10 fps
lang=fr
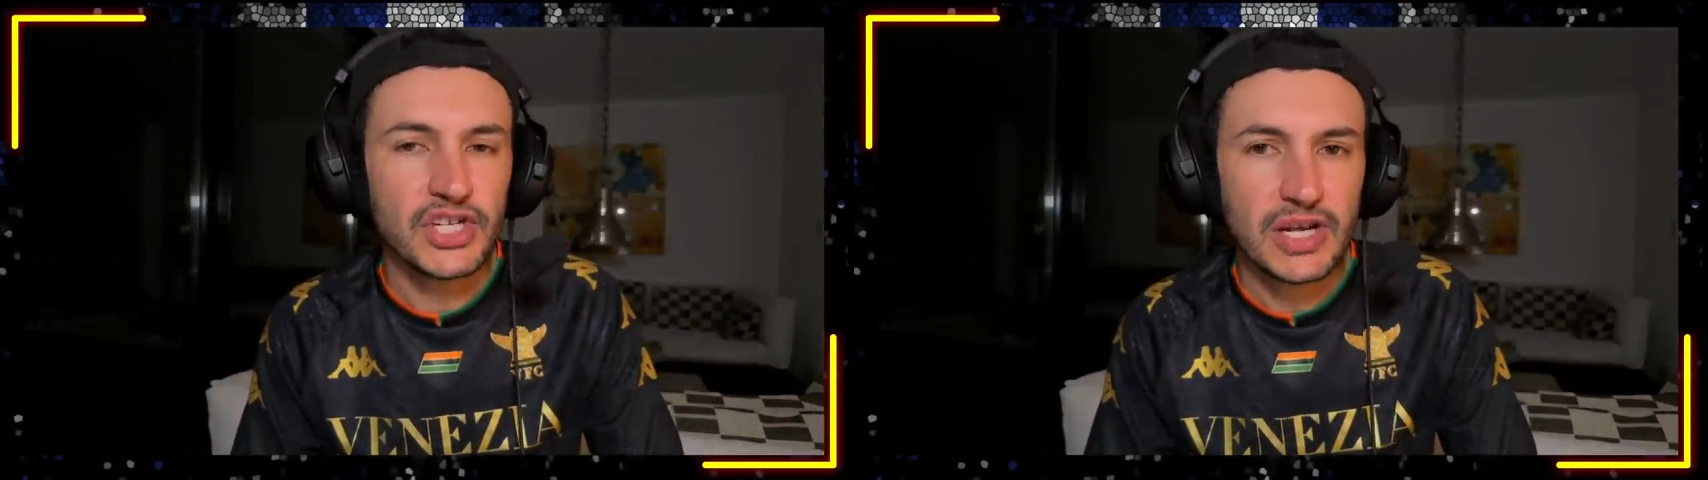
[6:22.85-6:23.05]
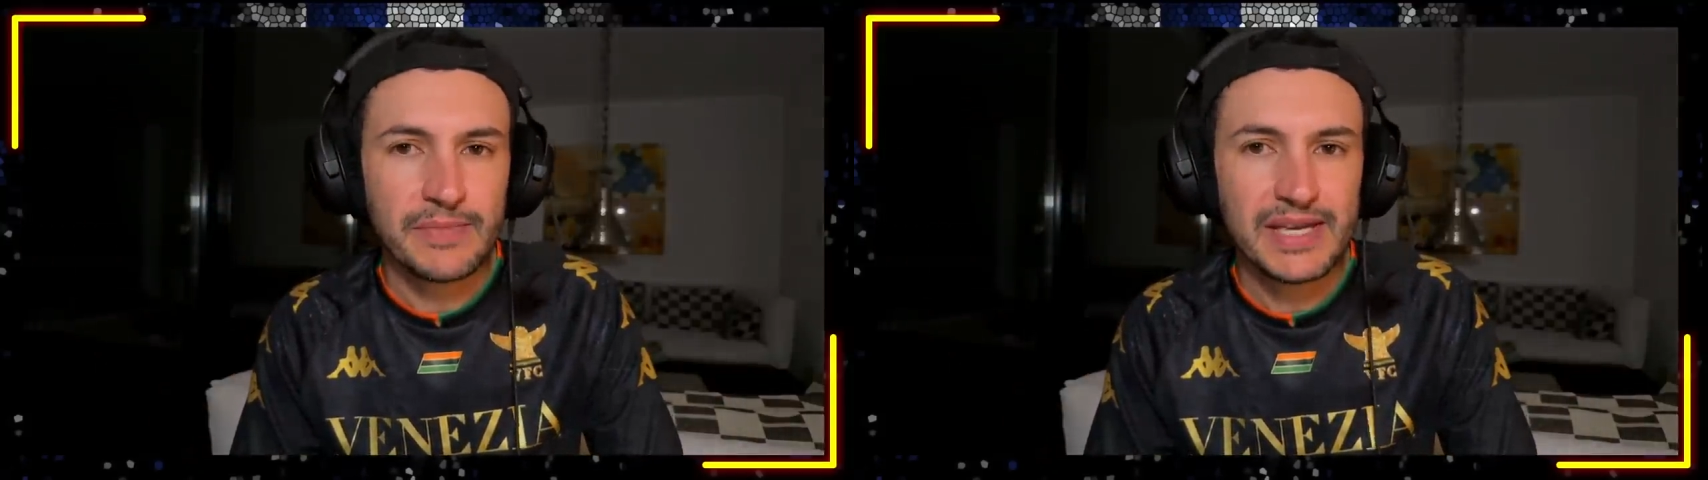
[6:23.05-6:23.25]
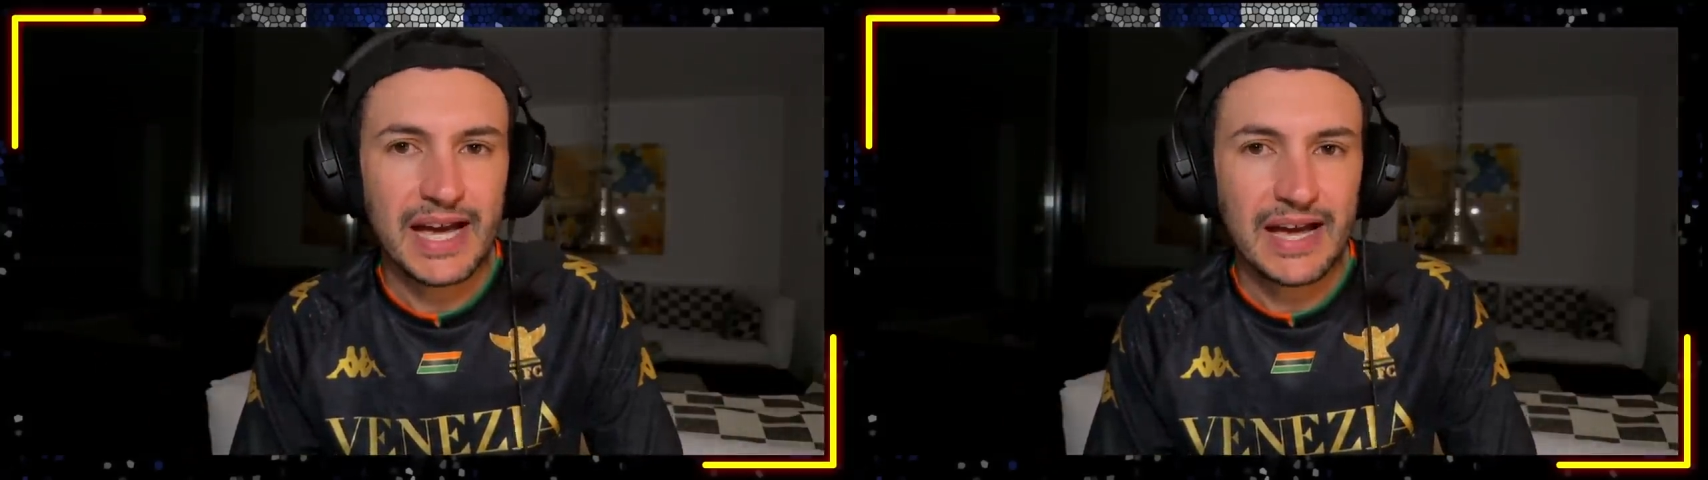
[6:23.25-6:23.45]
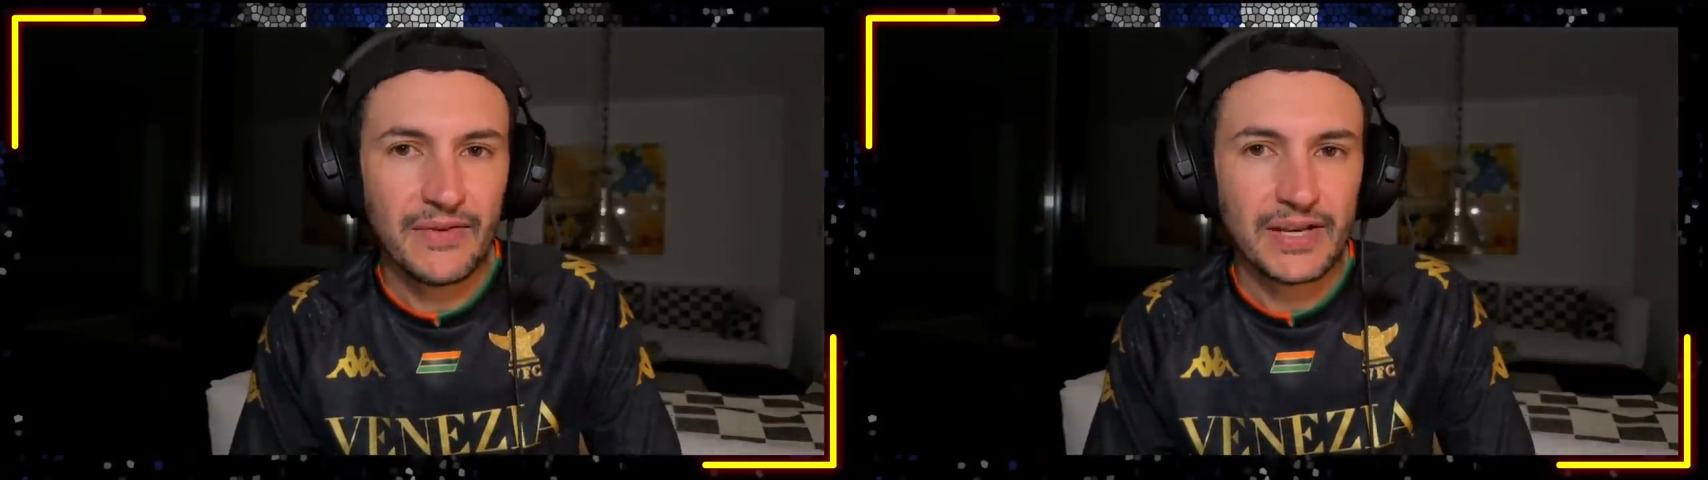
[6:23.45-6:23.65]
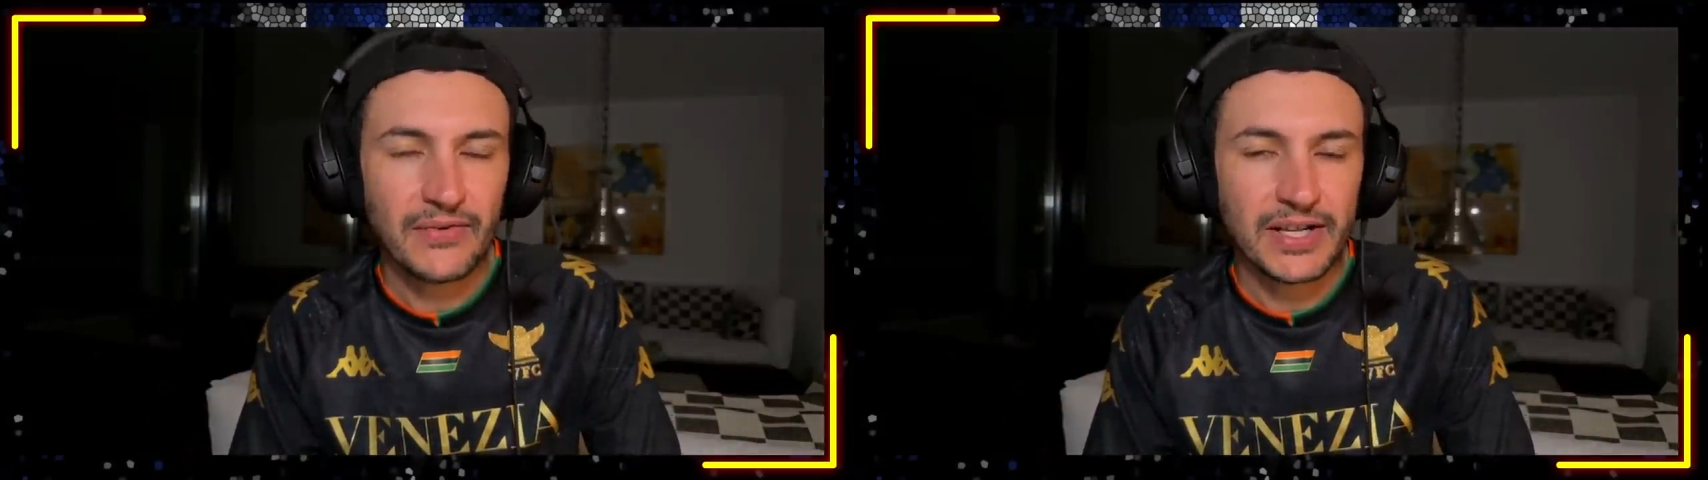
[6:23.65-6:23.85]
jamais
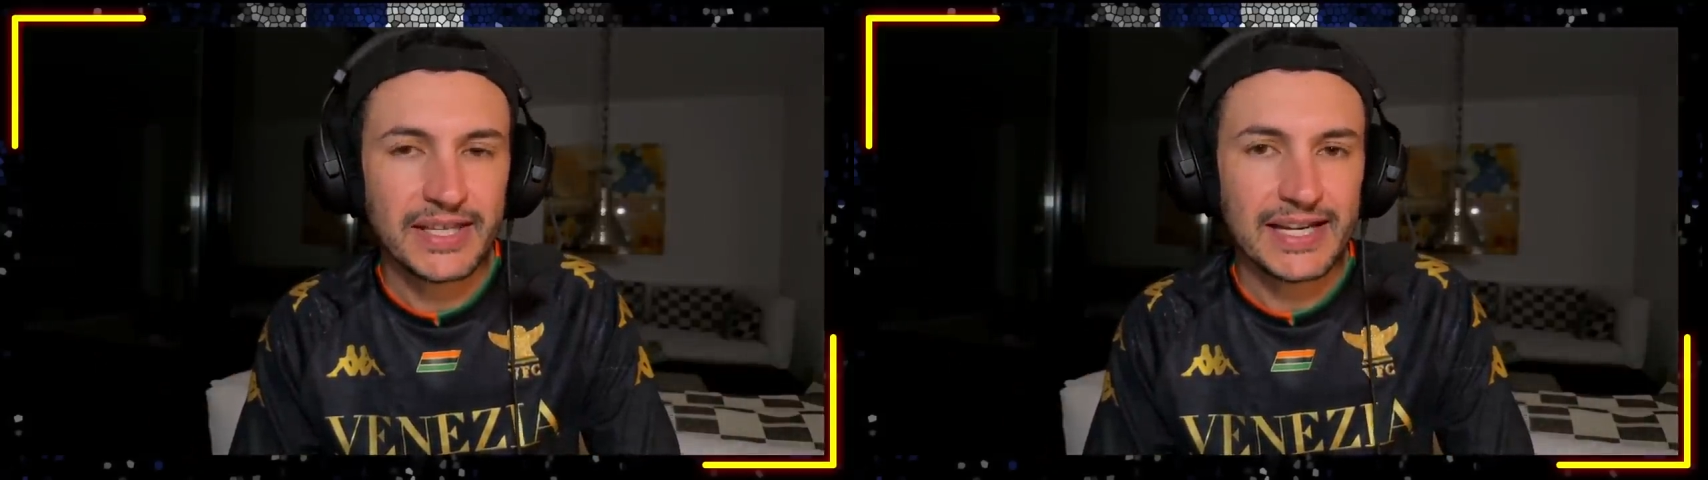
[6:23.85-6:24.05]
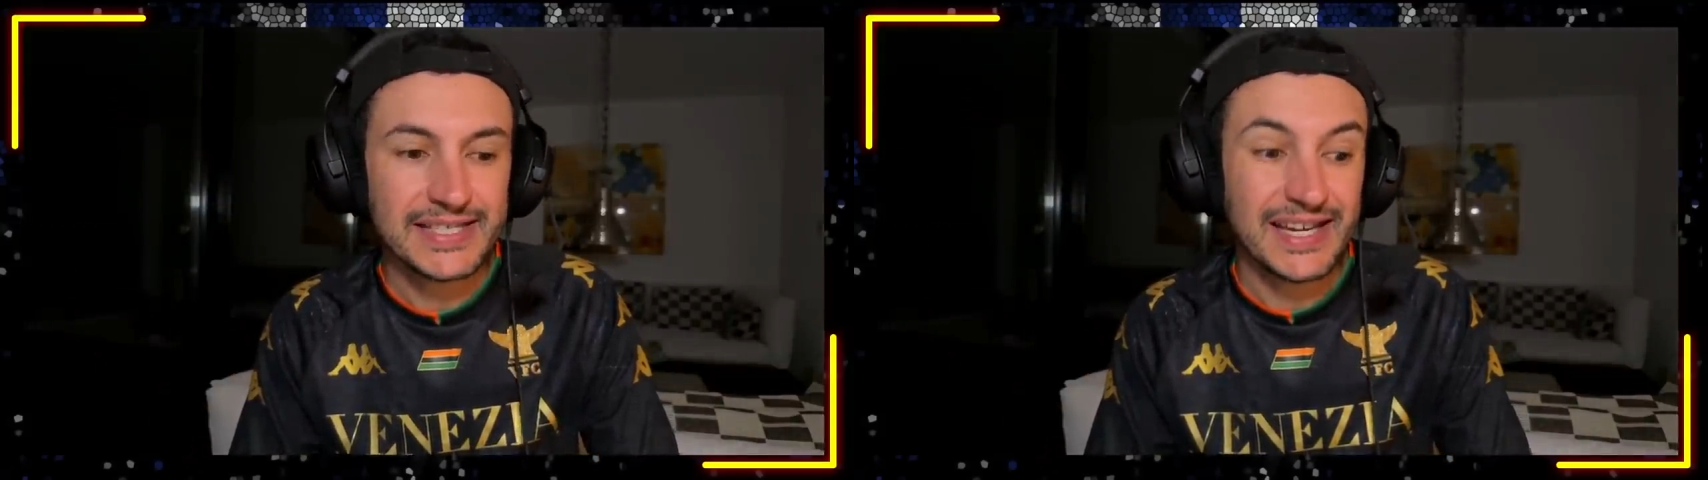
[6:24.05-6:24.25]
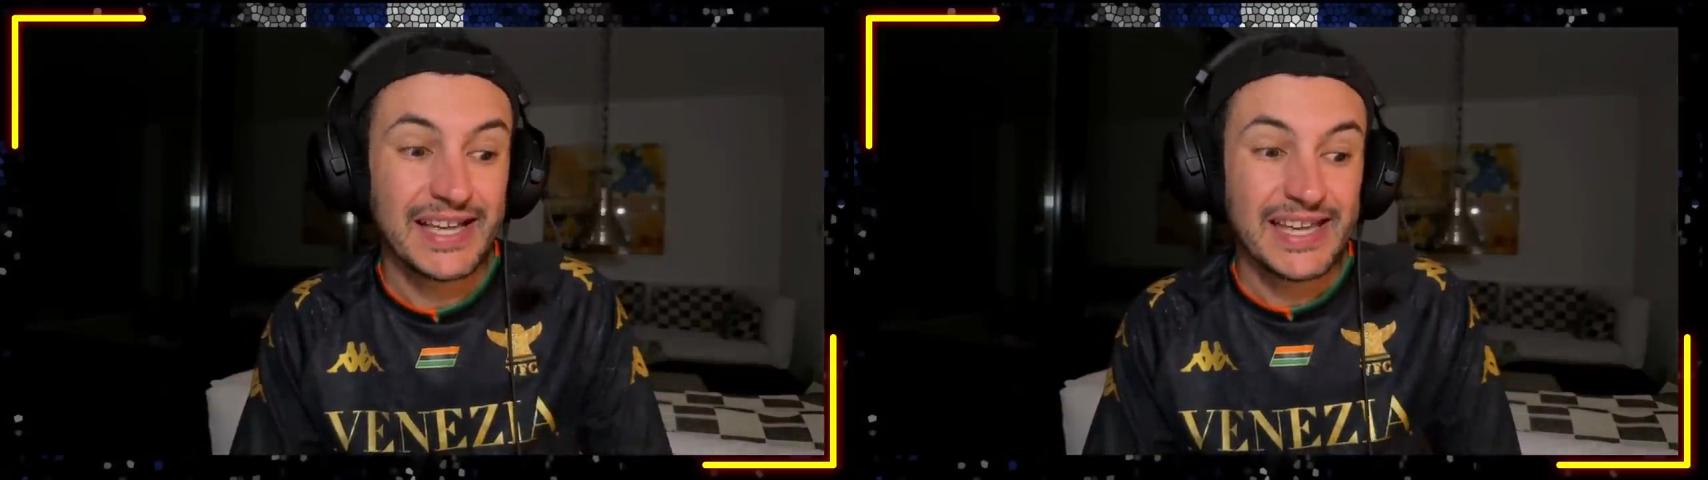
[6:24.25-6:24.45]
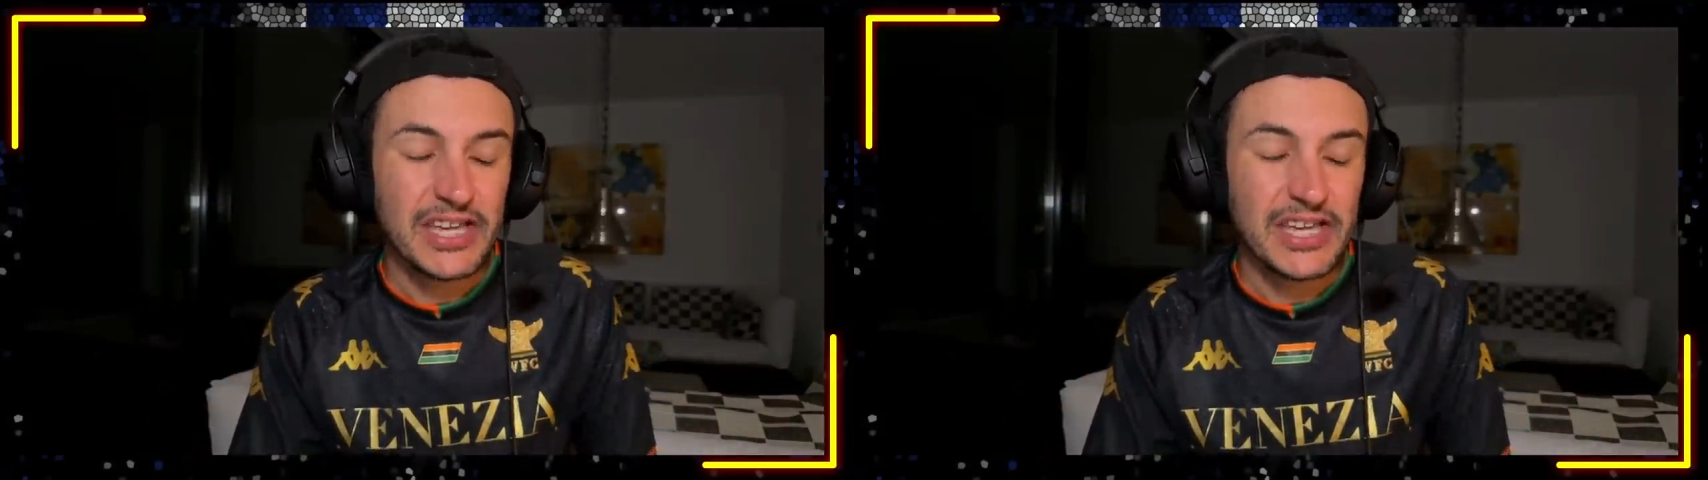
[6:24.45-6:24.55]
avec Fran Garcia.